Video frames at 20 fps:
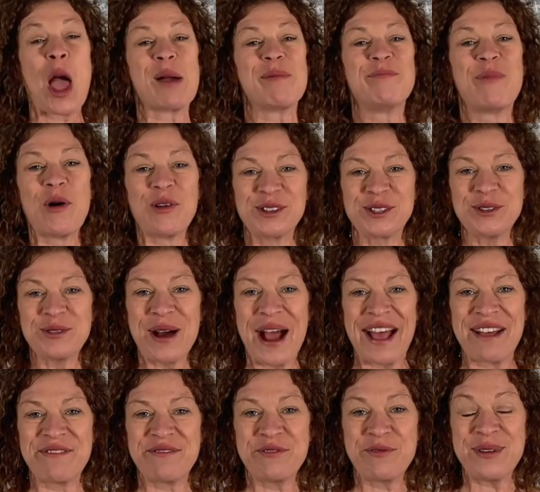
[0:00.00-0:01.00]
Bonjour
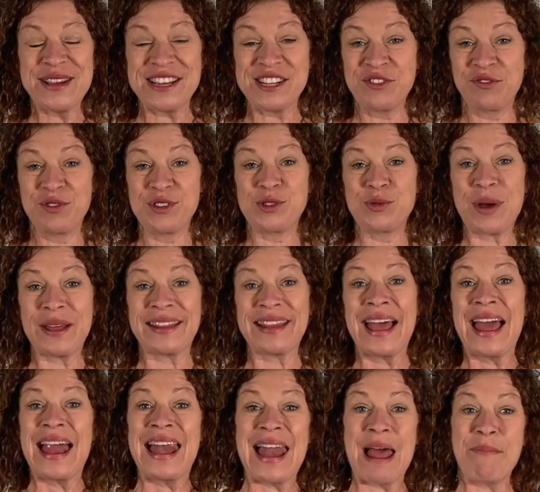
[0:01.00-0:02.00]
à vous et je vous souhaite
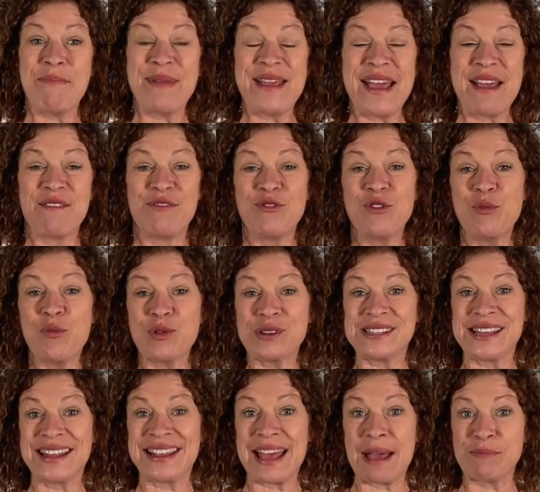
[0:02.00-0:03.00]
la bienvenue pour
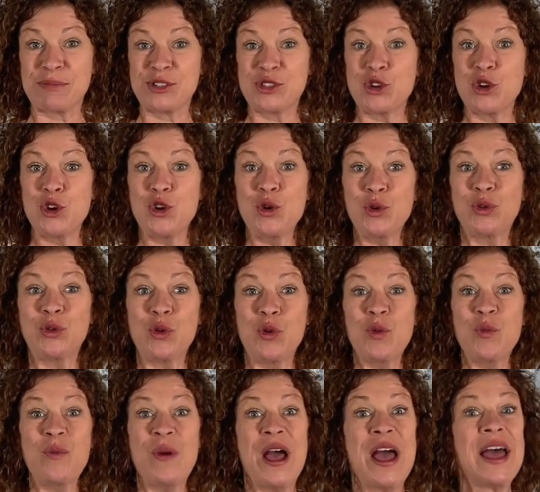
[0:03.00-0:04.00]
cette capsule
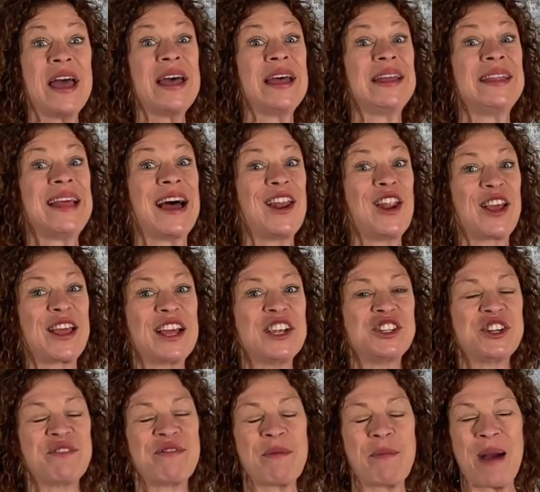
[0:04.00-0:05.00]
YouTube dans laquelle
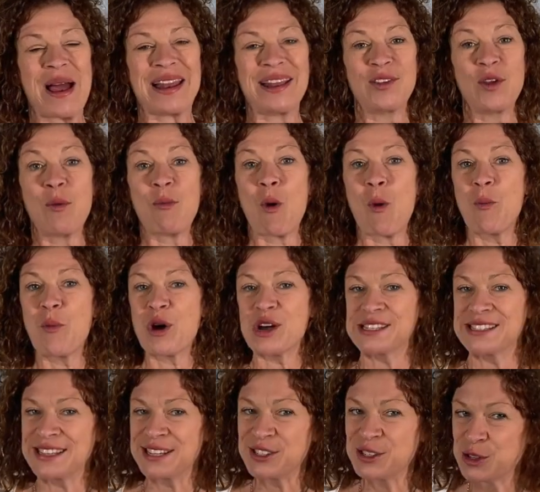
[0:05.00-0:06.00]
je vais parler de mon
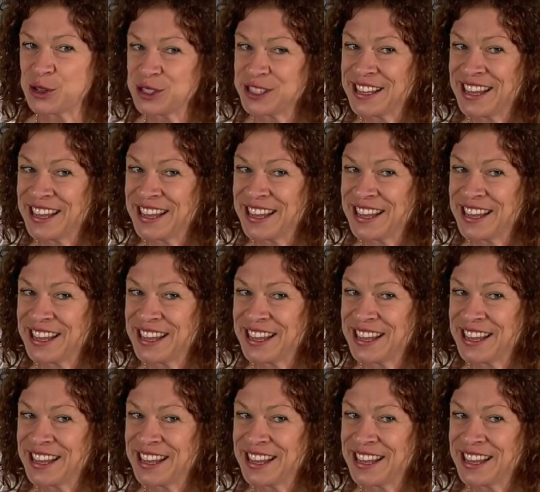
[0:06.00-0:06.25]
processus